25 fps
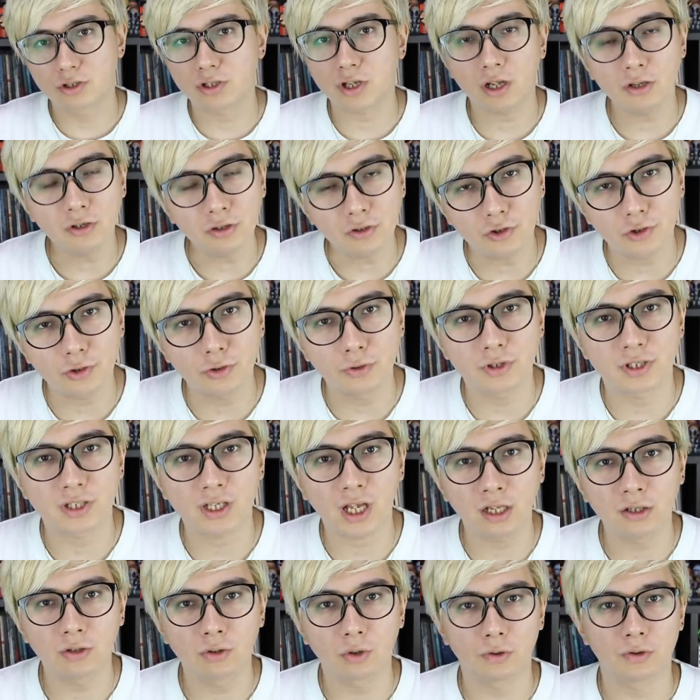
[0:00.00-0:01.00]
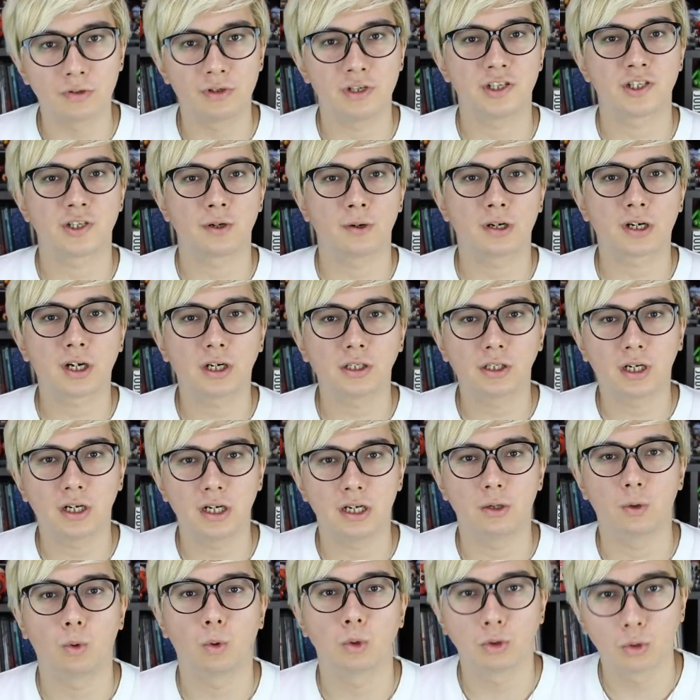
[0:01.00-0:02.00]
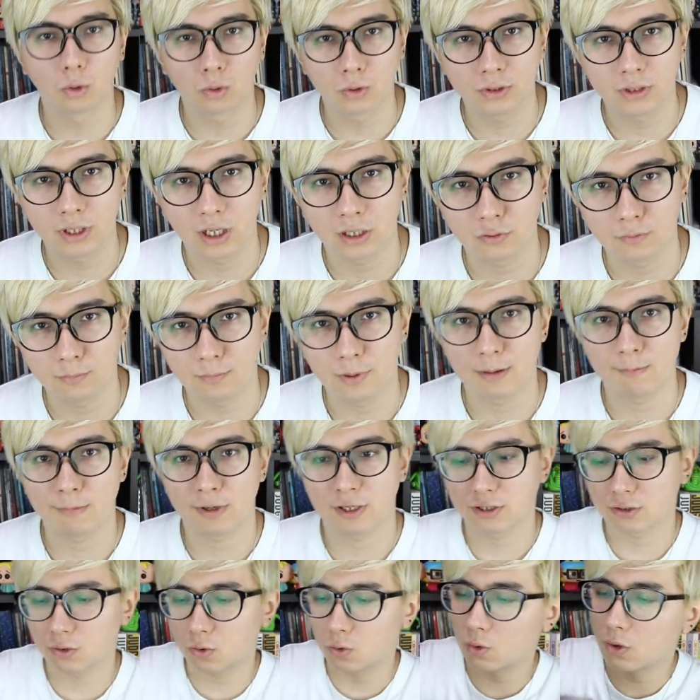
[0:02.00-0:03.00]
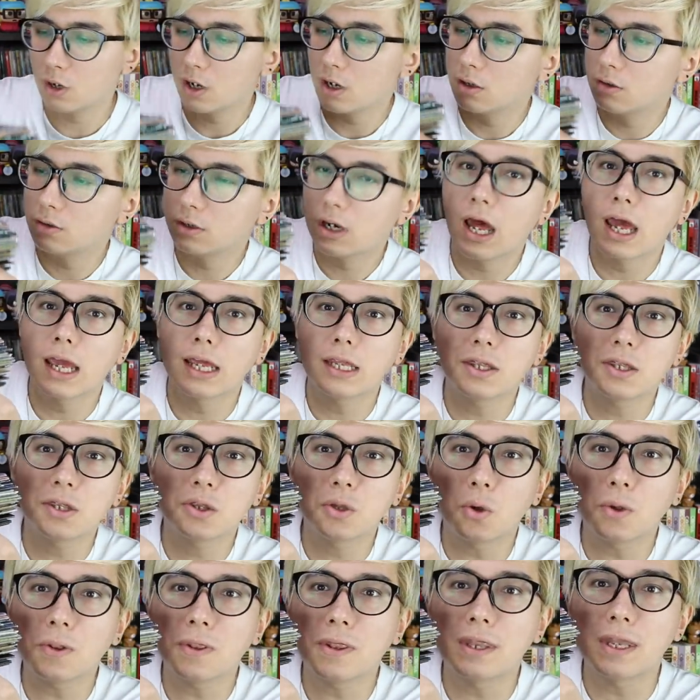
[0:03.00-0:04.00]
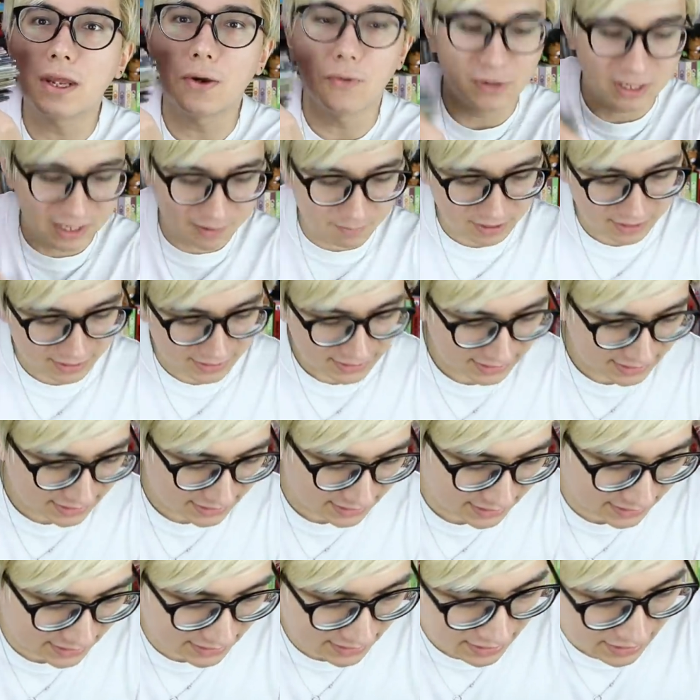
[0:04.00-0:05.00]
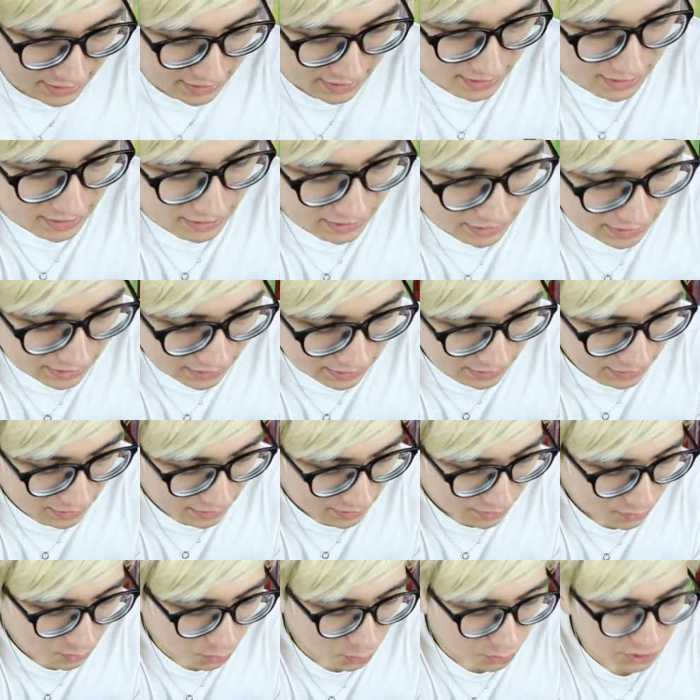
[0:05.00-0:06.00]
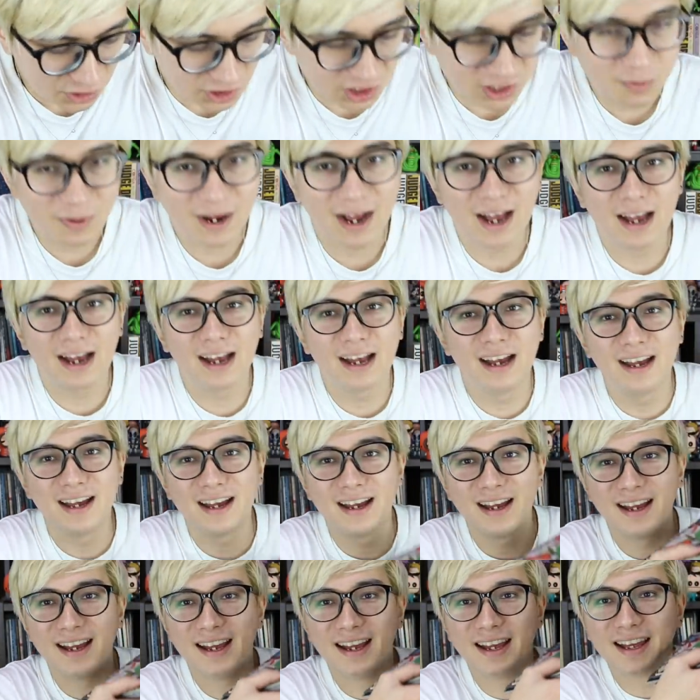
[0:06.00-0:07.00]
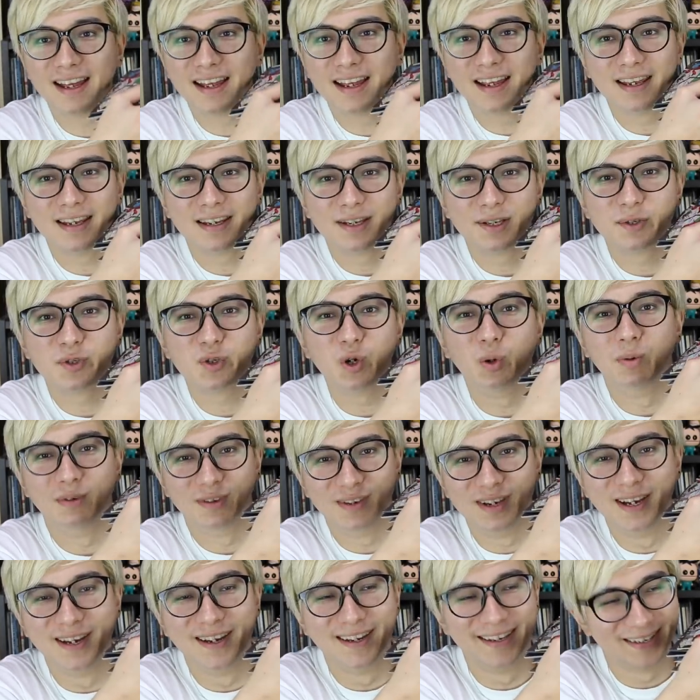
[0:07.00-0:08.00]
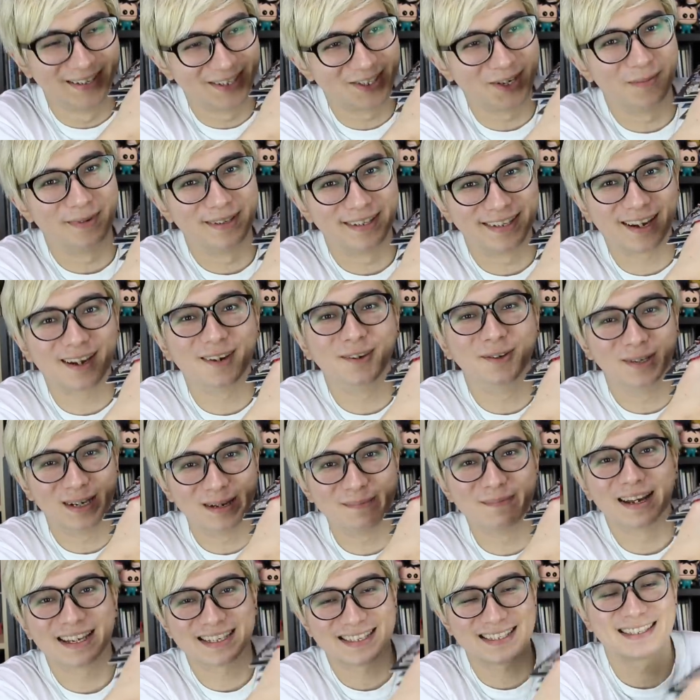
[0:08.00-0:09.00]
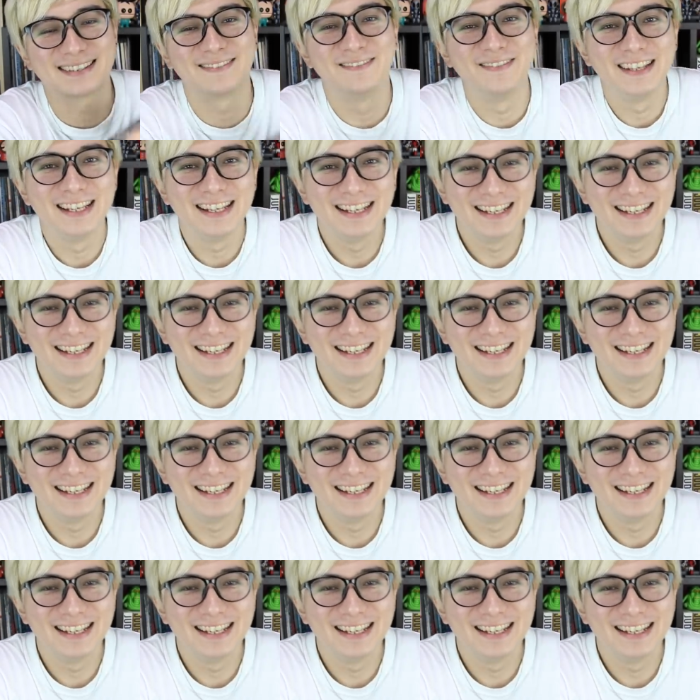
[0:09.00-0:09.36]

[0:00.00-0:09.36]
さんじゅうさんドルにしてはかなりお得だと思います。これぐらい取っておきます。こっちは処分処分ってか売ります。